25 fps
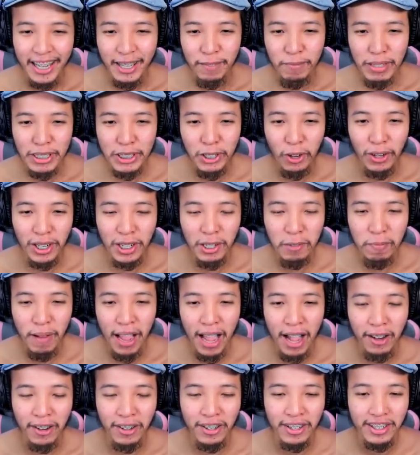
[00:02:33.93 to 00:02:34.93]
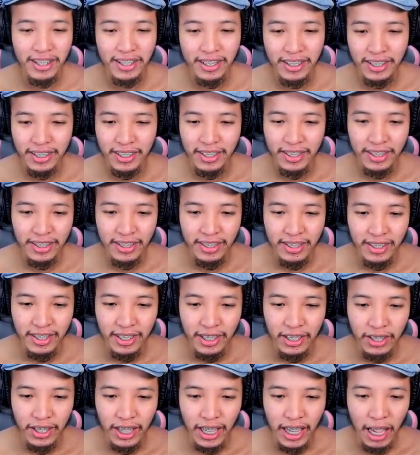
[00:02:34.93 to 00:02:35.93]
นนี้ประชดหรือเปล่ามาตายเลยครับ
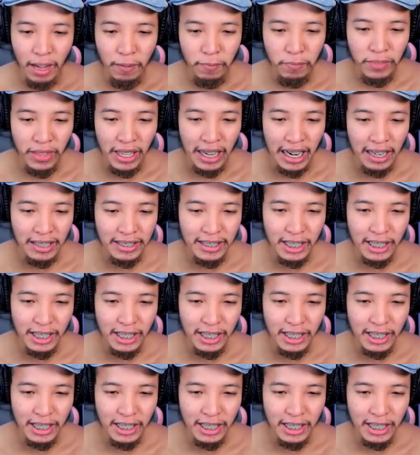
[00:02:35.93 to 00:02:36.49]
โอเคครับเดี๋ยวเรา